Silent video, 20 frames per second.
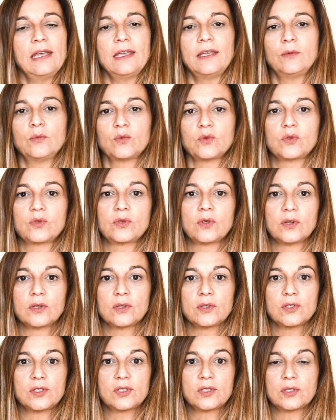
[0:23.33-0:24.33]

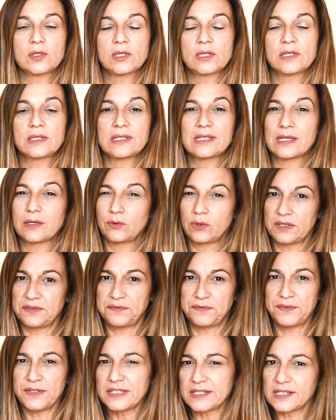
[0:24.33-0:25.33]
Emoções que são
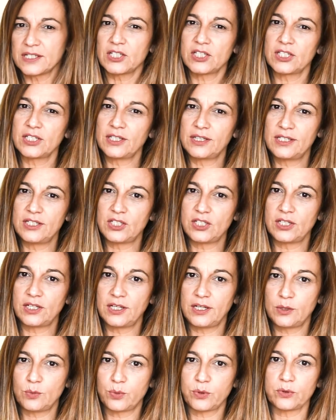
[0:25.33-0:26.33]
difíceis de
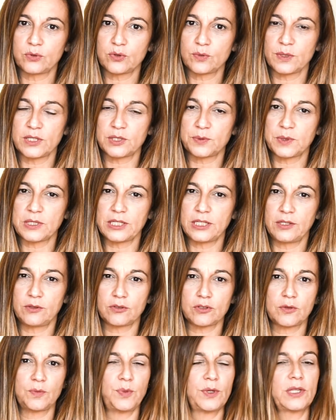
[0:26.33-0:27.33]
digerir pelos mais
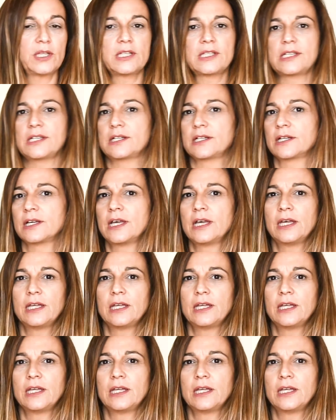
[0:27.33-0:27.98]
pequeninos, que podem ser